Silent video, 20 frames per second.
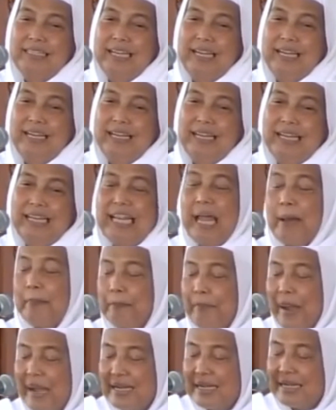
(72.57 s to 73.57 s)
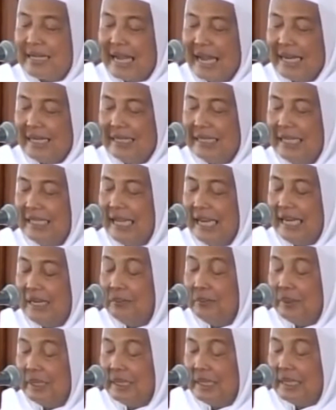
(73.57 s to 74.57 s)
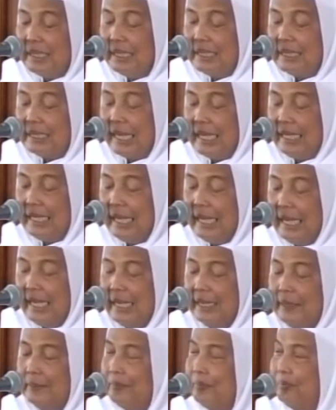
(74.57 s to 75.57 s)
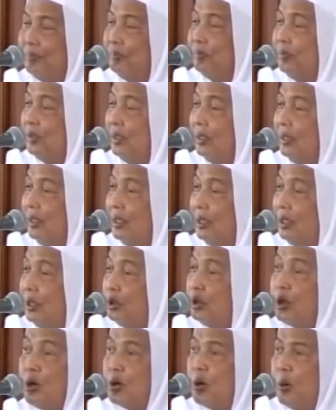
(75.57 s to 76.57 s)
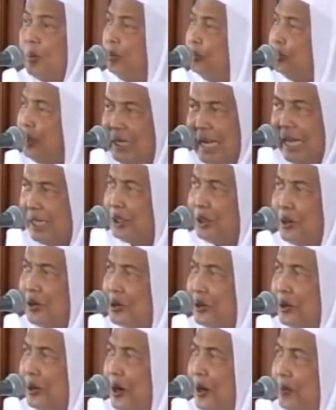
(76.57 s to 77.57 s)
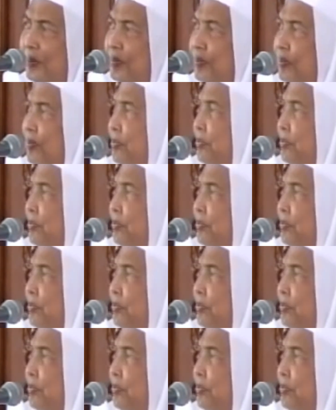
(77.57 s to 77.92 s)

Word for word: Ya, lapangkan di dalam rezeki saya. Cukup, tidak cukup.